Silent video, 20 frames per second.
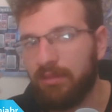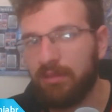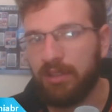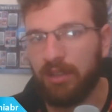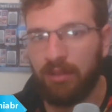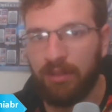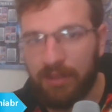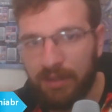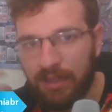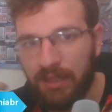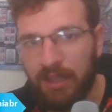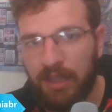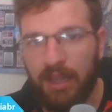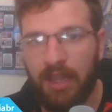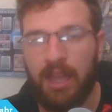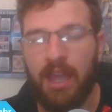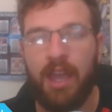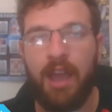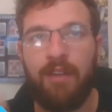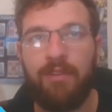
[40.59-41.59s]
Então assim,
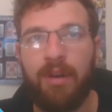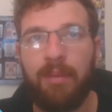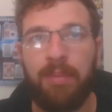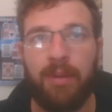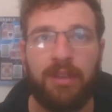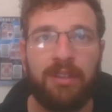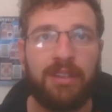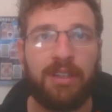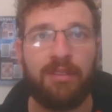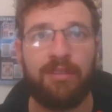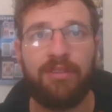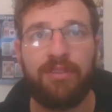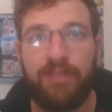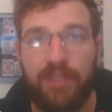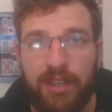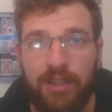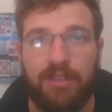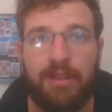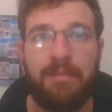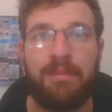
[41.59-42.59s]
eu vou postando um
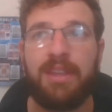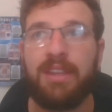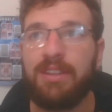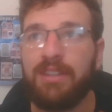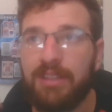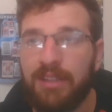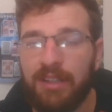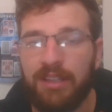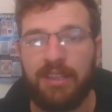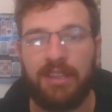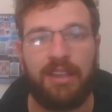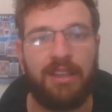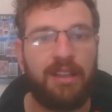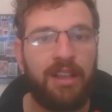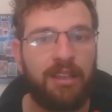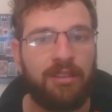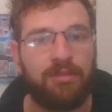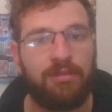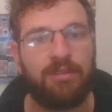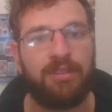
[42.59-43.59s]
vídeo à medida que
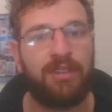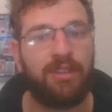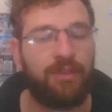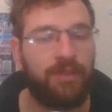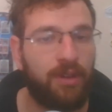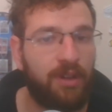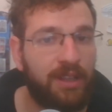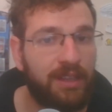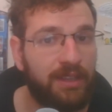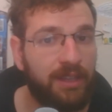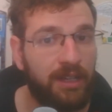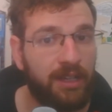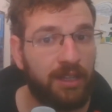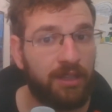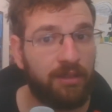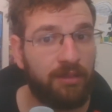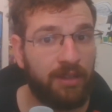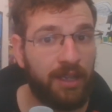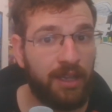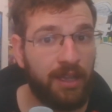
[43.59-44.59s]
as coisas vão
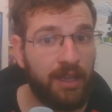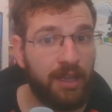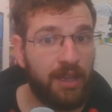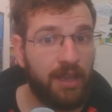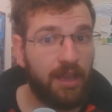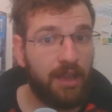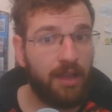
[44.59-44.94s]
andando, né?